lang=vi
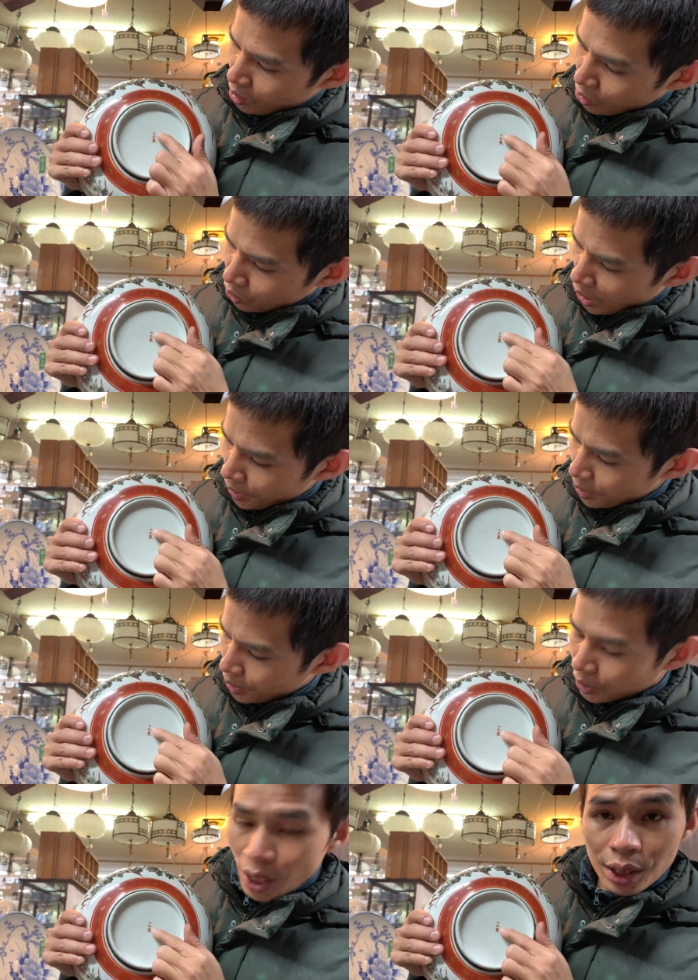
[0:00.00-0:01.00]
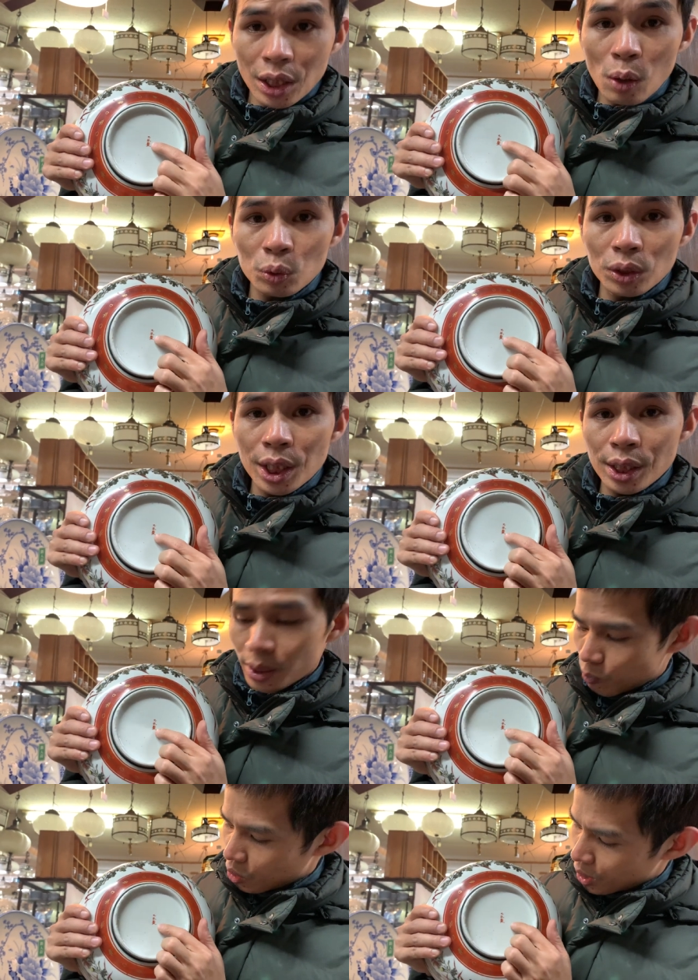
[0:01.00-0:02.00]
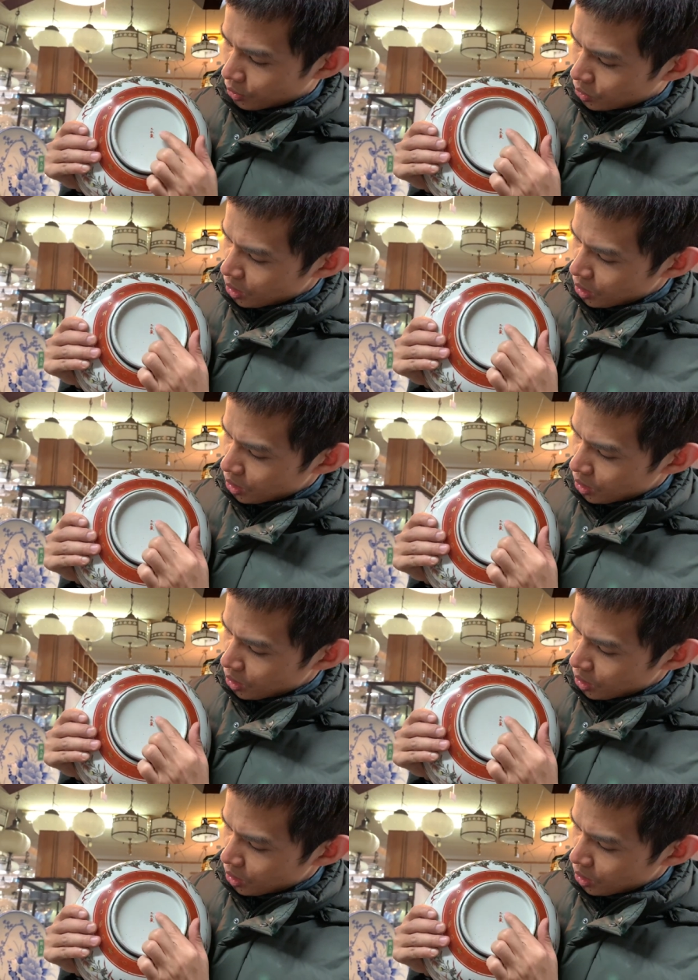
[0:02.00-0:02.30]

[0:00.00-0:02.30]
cutani thời đầu tiên đấy mọi người